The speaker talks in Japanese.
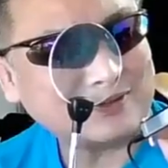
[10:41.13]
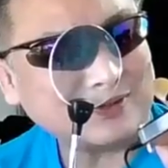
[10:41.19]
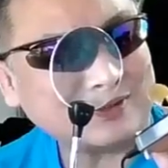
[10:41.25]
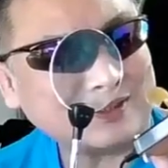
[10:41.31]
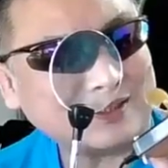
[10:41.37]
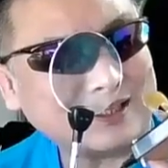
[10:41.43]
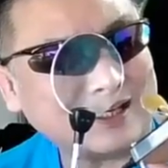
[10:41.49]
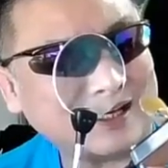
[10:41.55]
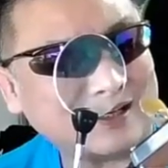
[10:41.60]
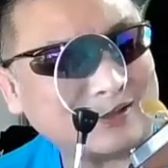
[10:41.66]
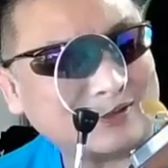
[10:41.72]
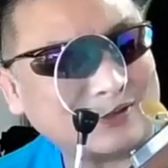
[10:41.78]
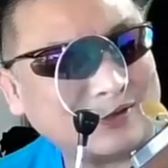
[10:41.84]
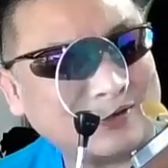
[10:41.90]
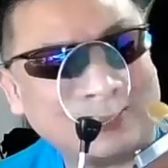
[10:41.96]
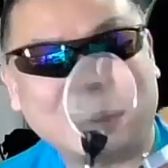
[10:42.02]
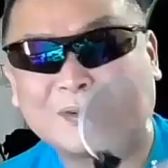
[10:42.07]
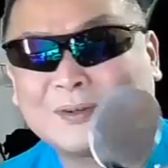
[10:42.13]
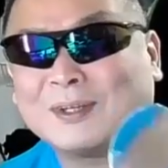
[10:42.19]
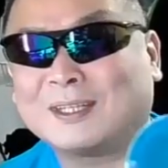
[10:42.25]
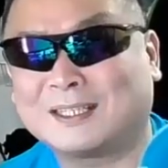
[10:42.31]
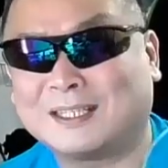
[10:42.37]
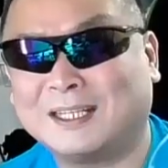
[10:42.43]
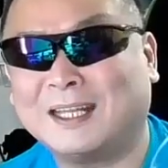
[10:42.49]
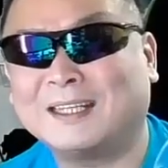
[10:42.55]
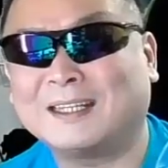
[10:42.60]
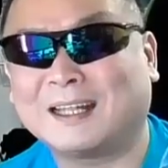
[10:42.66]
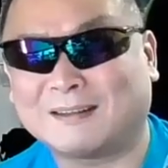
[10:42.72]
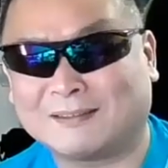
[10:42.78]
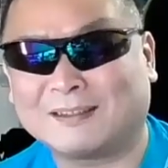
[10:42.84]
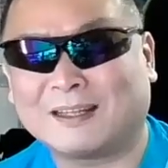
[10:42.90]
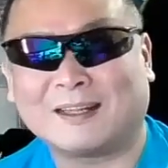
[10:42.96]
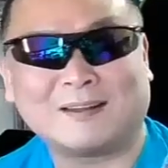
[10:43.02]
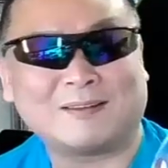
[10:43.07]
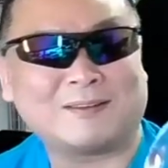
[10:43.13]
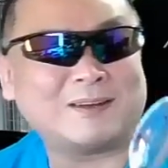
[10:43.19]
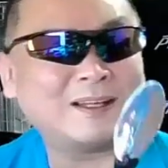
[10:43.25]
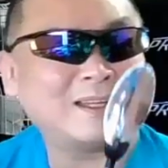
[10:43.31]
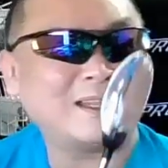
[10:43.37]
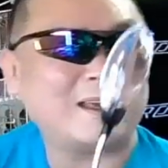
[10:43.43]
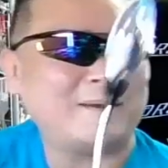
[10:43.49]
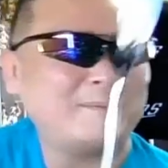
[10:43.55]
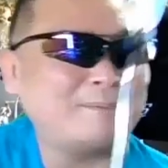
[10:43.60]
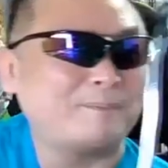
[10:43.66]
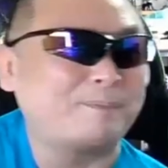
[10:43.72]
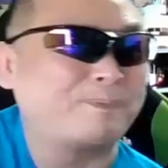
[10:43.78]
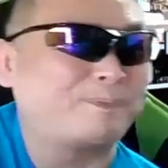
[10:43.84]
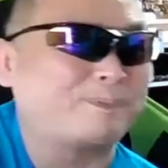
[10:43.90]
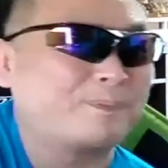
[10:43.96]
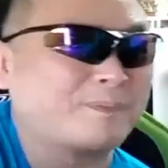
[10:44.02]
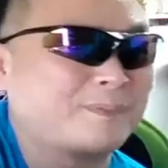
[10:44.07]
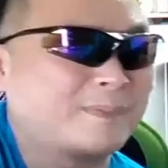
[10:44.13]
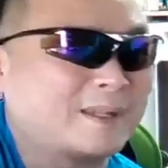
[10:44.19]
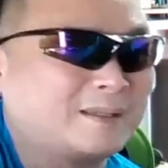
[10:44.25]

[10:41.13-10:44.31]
取ってやるとこれ綺麗になるんだねこれね、うん、